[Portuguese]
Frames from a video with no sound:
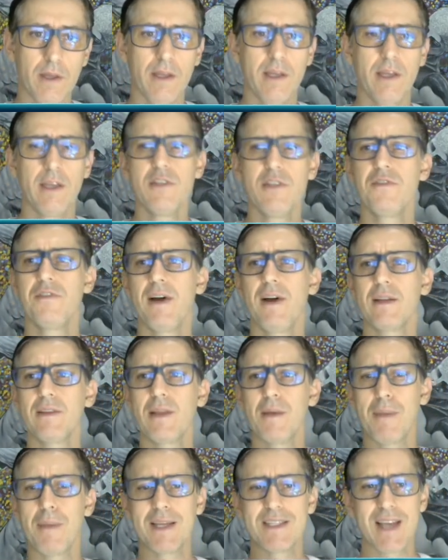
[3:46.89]
que de fato
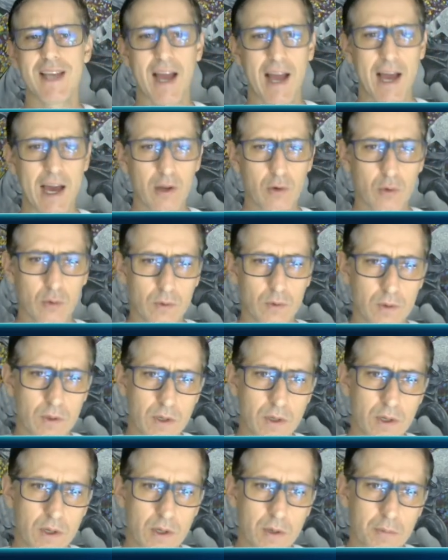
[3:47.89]
é mais raro,
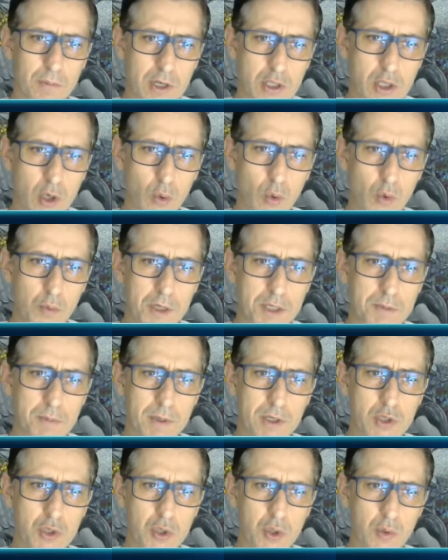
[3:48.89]
mas algumas
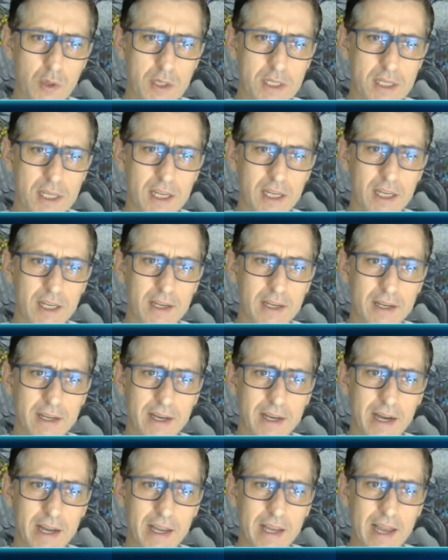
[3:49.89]
pessoas que
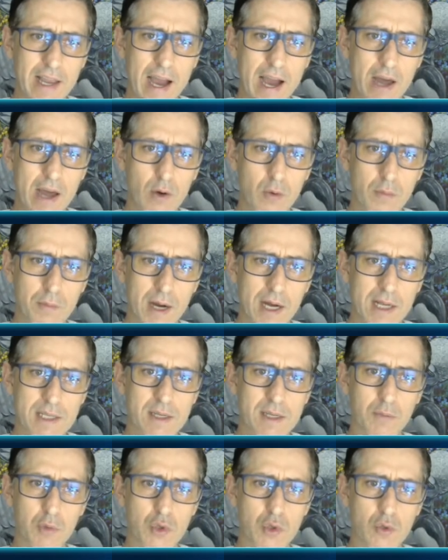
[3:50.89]
ganharam
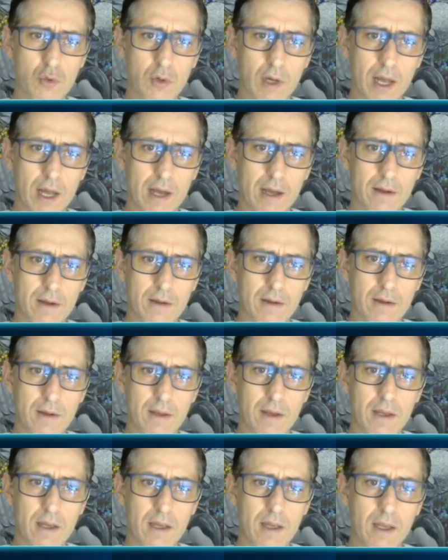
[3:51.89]
massa muscular
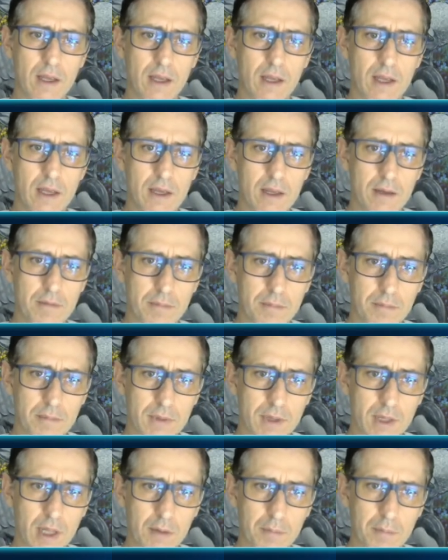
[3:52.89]
e
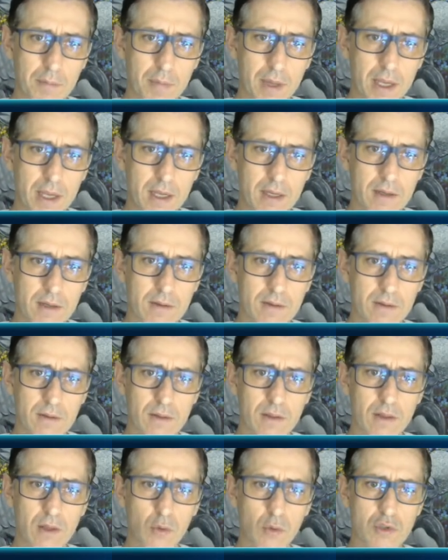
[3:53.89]
também
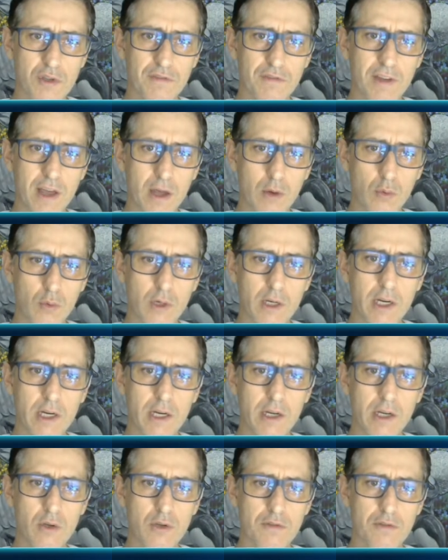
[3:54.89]
não tiveram
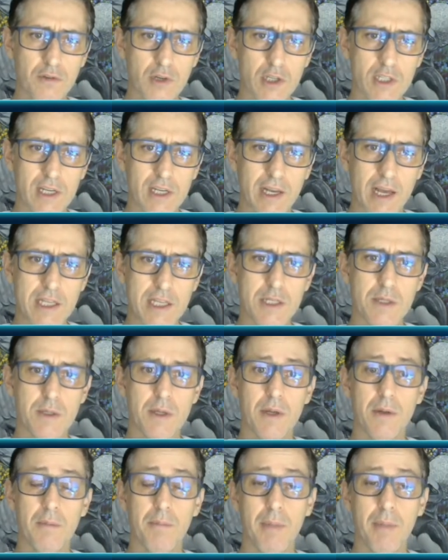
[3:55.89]
ganho de força, aliás,
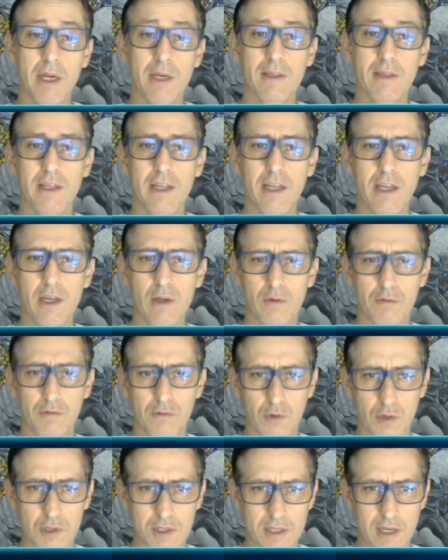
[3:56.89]
perder
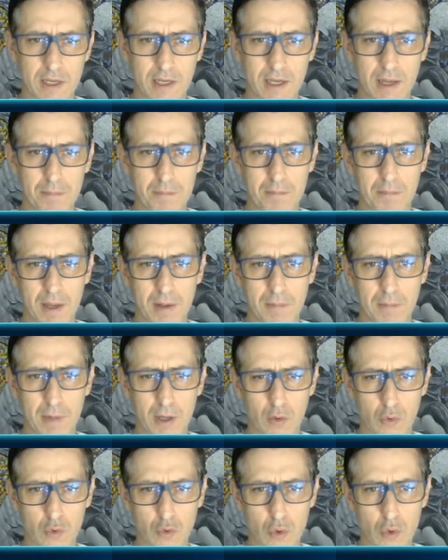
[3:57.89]
força. Isso aqui é bem
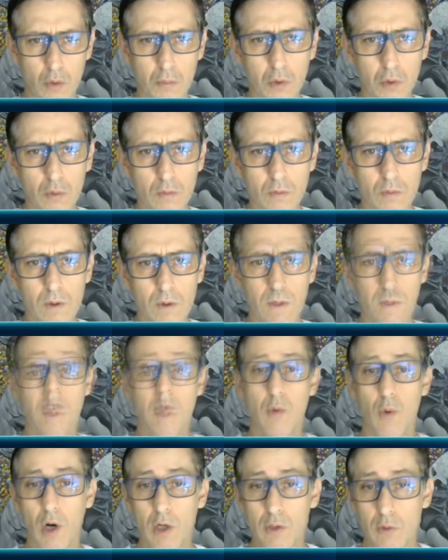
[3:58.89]
menos comum,
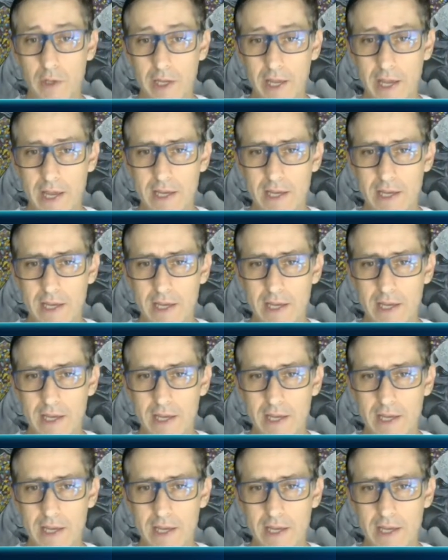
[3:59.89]
enquanto que